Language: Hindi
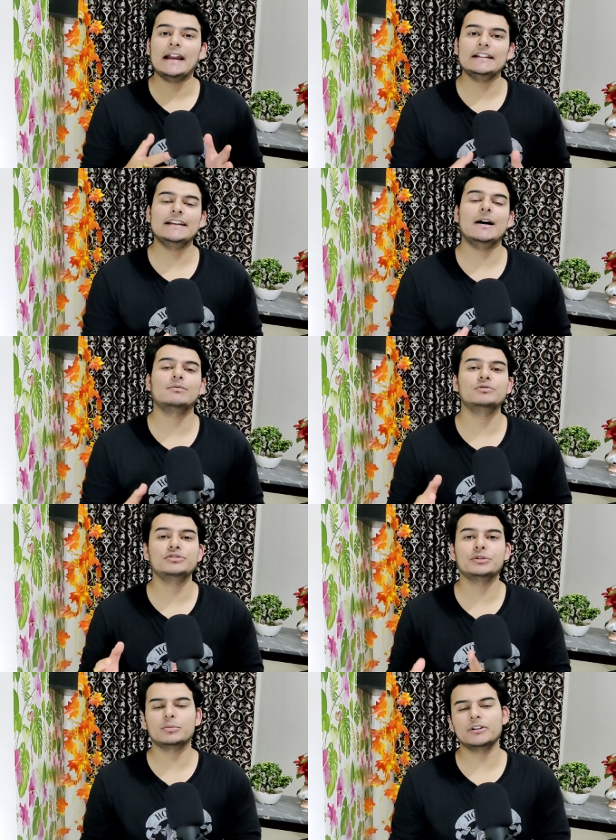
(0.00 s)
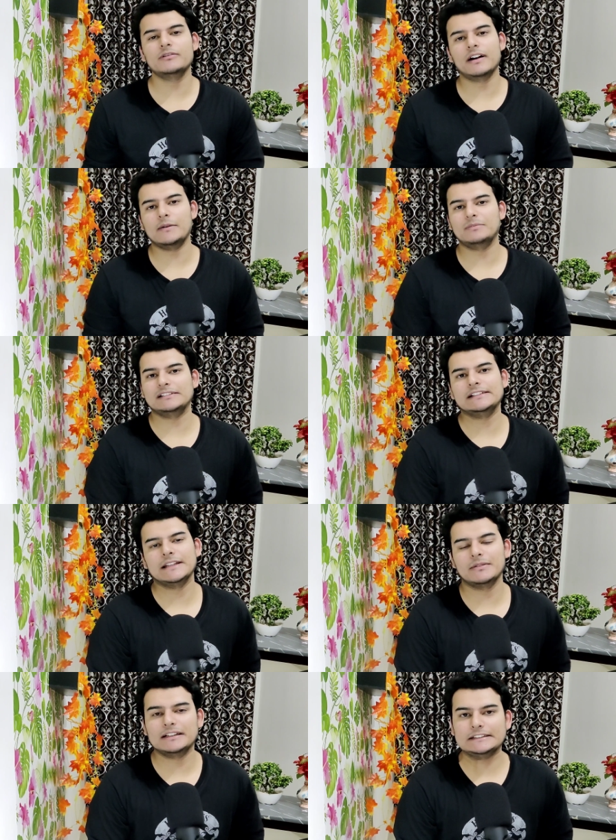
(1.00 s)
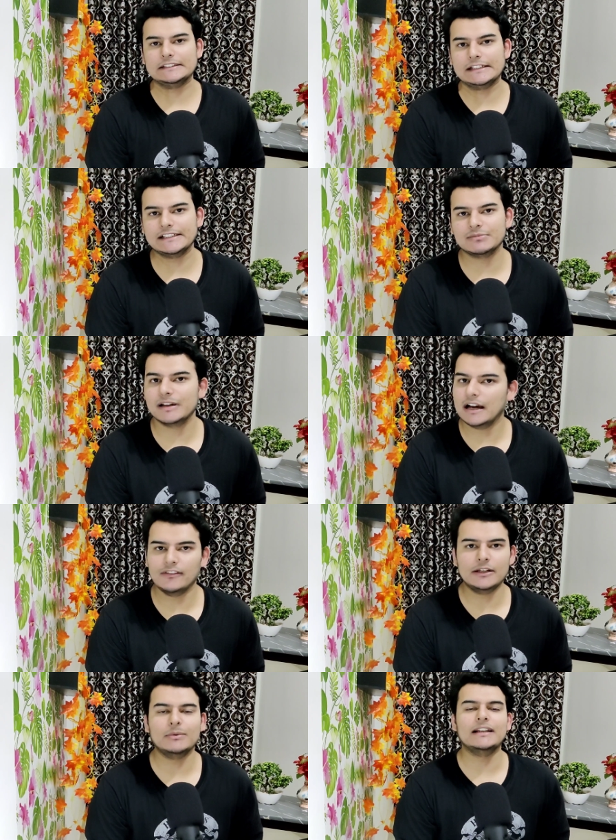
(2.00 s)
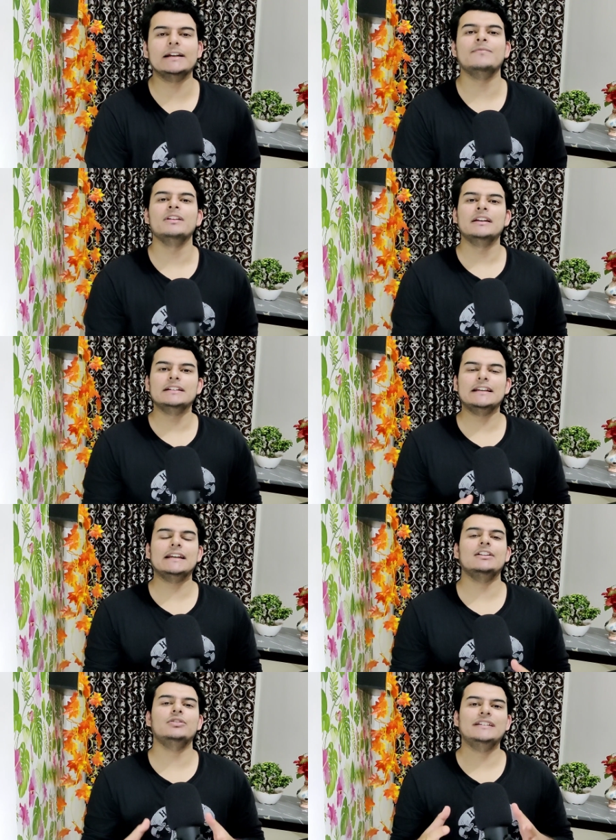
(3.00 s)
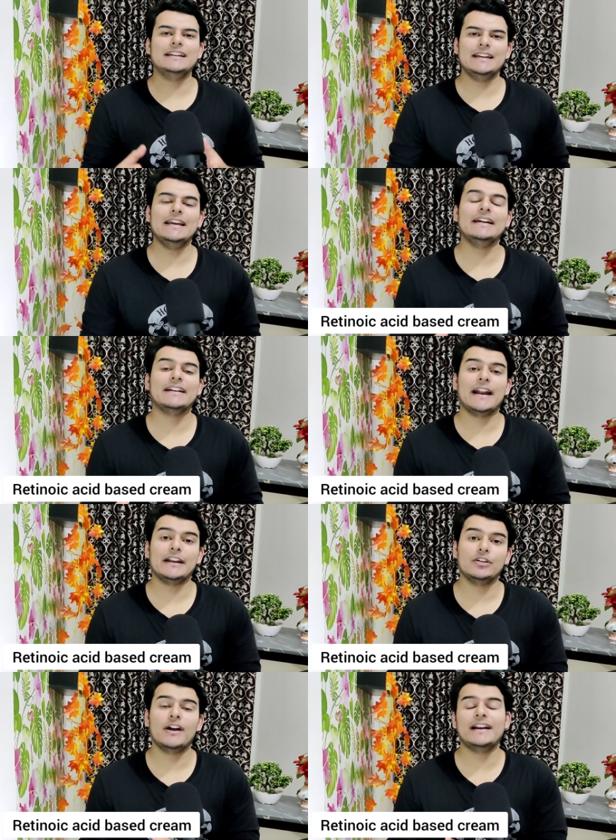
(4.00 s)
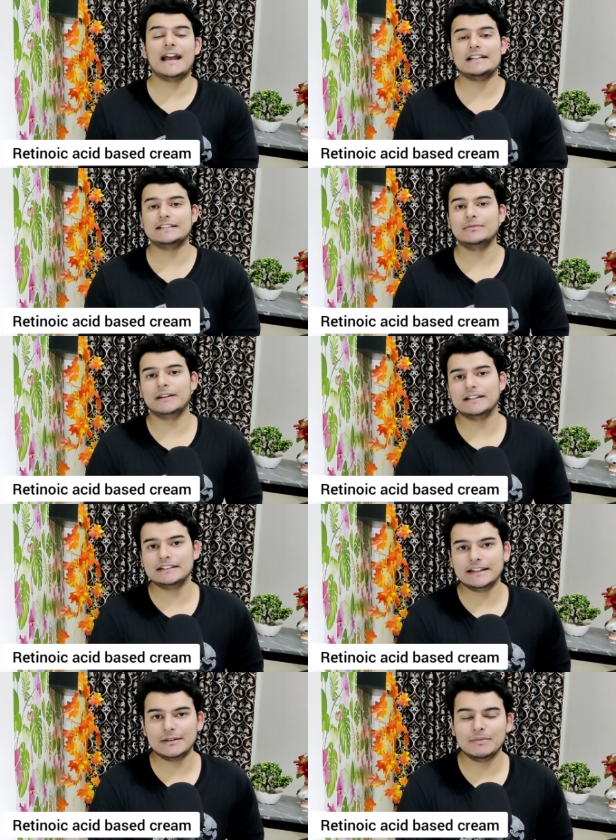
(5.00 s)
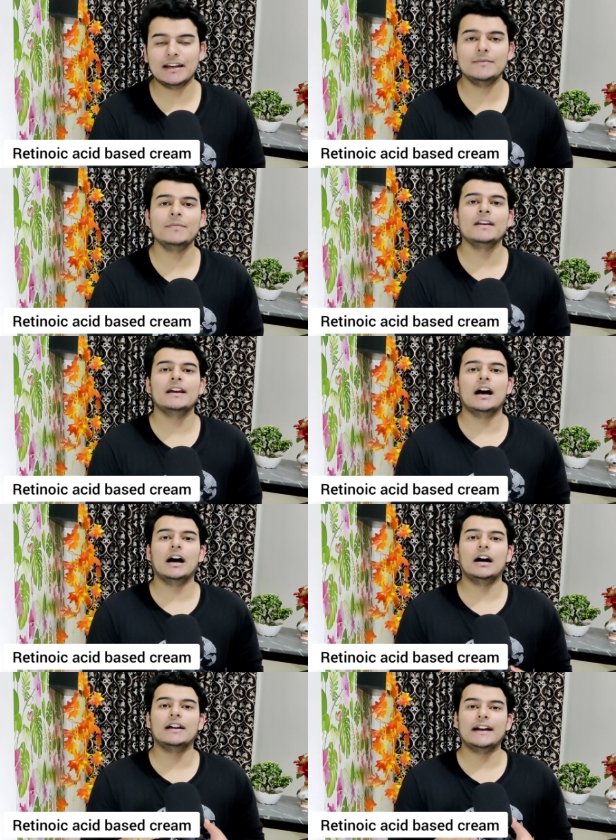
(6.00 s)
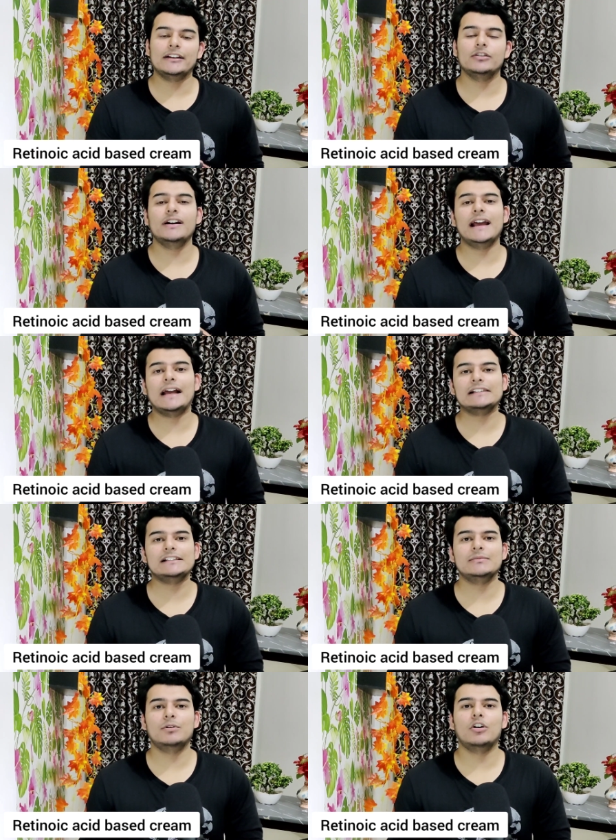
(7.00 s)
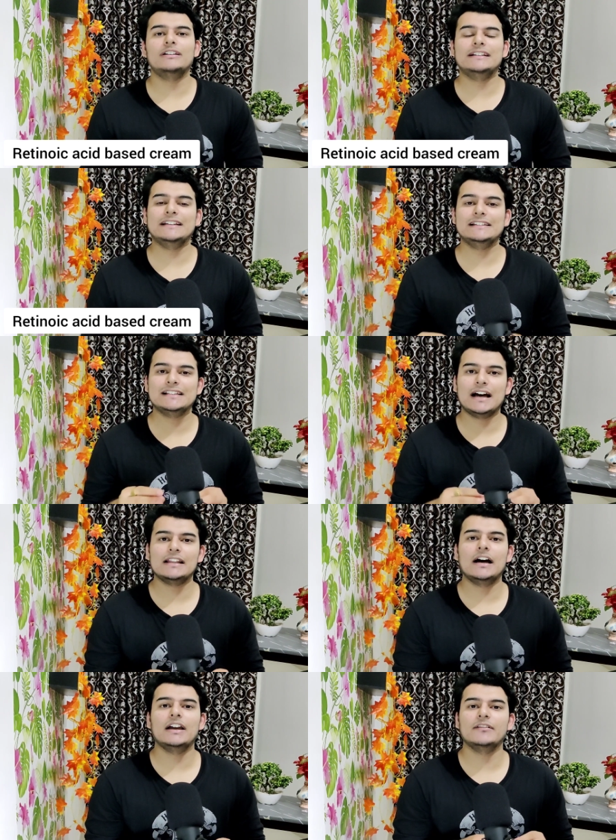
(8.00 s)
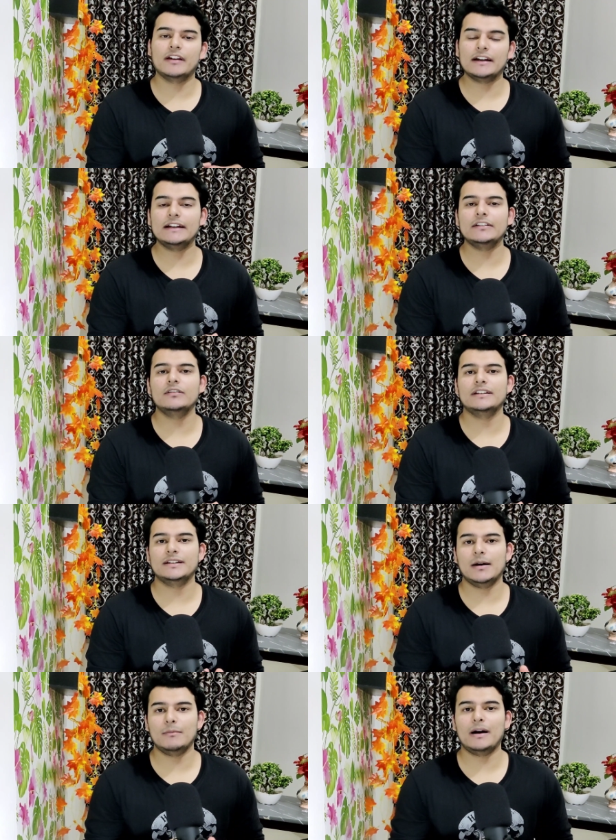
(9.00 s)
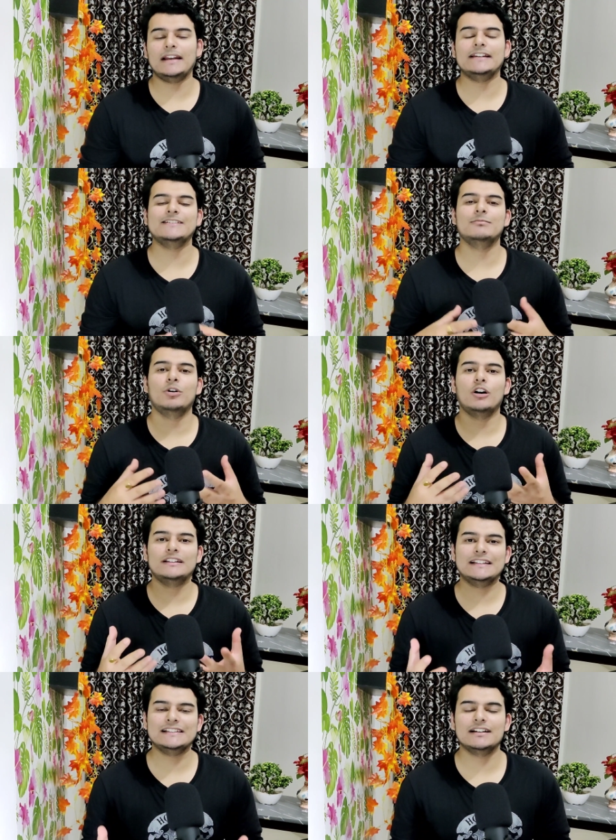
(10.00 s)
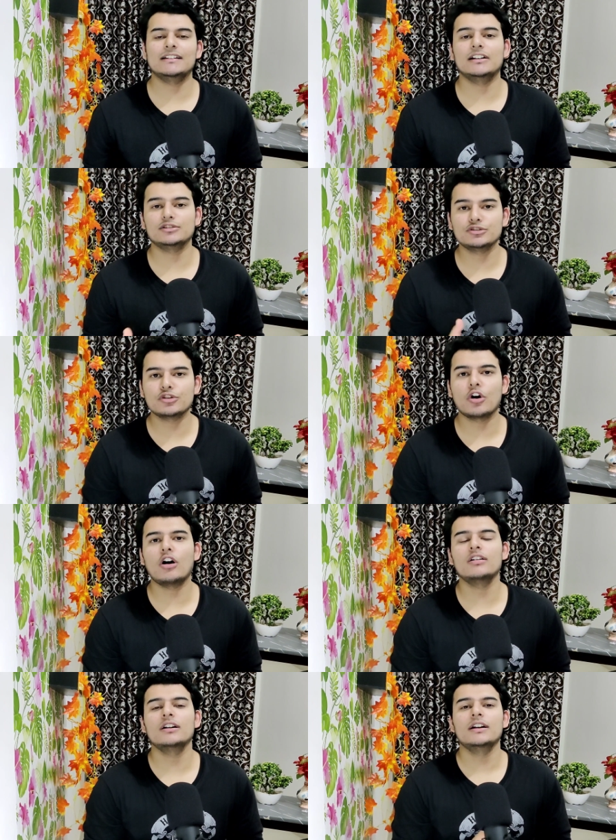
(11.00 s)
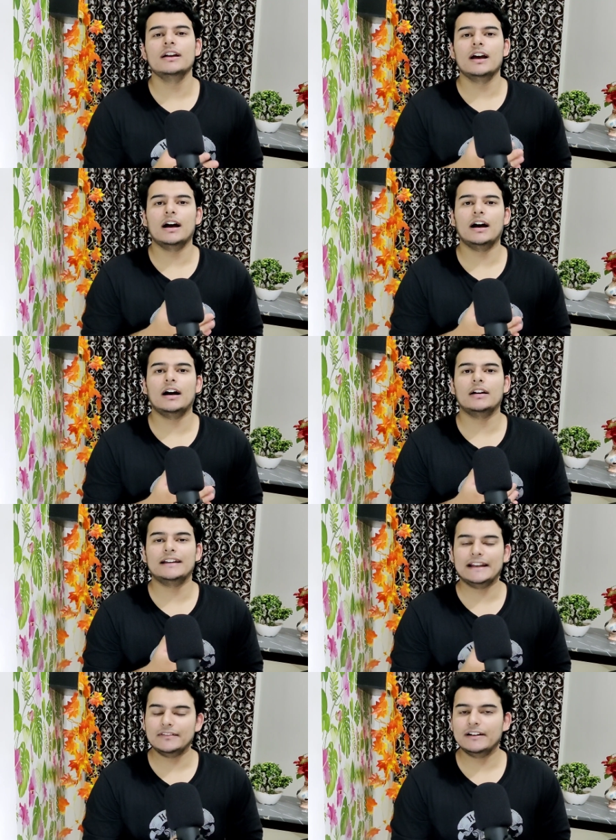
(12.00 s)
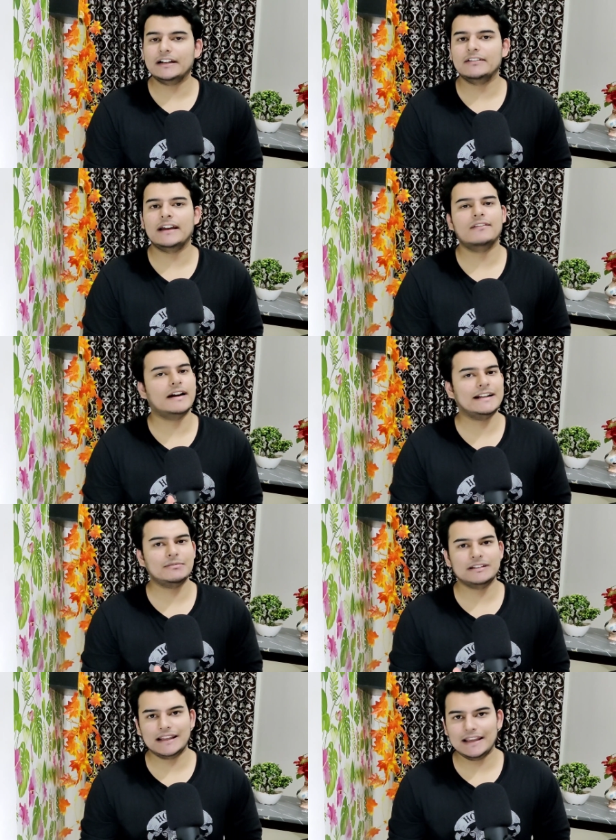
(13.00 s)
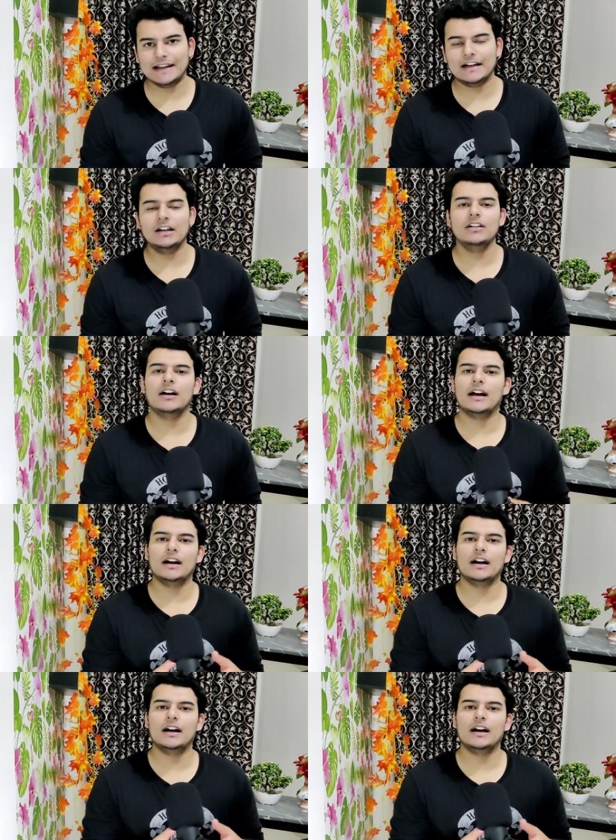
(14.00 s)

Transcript: एंड ये आपको 0.5 परसेंट की भी कंसनट्रेशन में अवेलेबल है ठीक है तो ये एक रेटिनॉइड एसिड बेस्ड क्रीम है रेटिनॉइड एसिड बहुत ही ज़्यादा इफेक्टिव या मान लीजिए बहुत ही ज़्यादा स्ट्रॉन्ग डेरिवेटिव है वाइटमिन ए का